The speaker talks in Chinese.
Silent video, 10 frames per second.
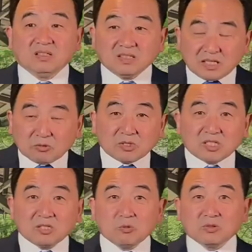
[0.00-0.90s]
这种
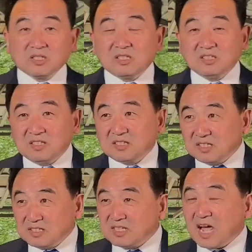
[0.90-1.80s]
失控的可能
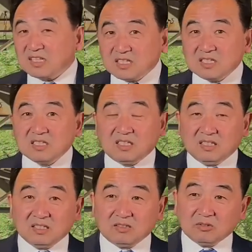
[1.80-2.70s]
跟他自己
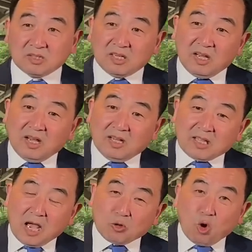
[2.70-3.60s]
的就是
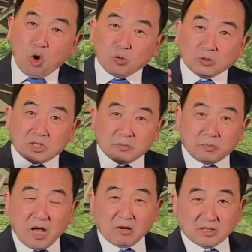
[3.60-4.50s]
他控制
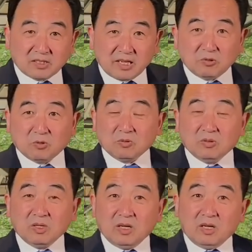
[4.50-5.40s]
不了的内容，
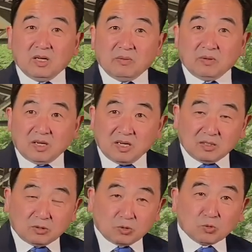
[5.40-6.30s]
呃，
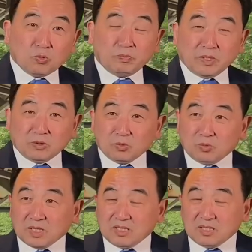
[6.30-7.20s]
中共病毒
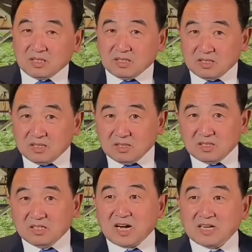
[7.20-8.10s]
跟
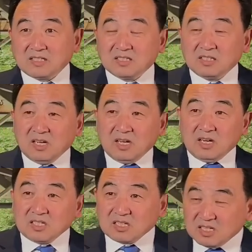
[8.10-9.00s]
核战争。
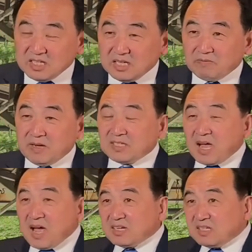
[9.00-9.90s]
是因为
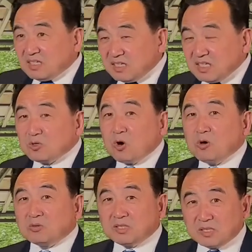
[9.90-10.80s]
他可以
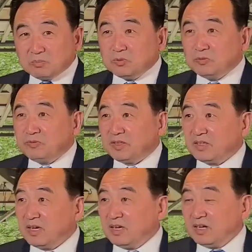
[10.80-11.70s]
控制的部分，
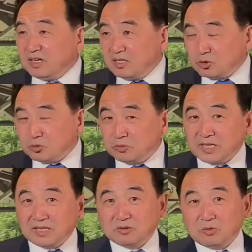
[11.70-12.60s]
而出
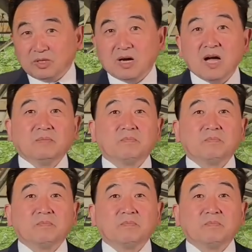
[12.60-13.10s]
现了对抗，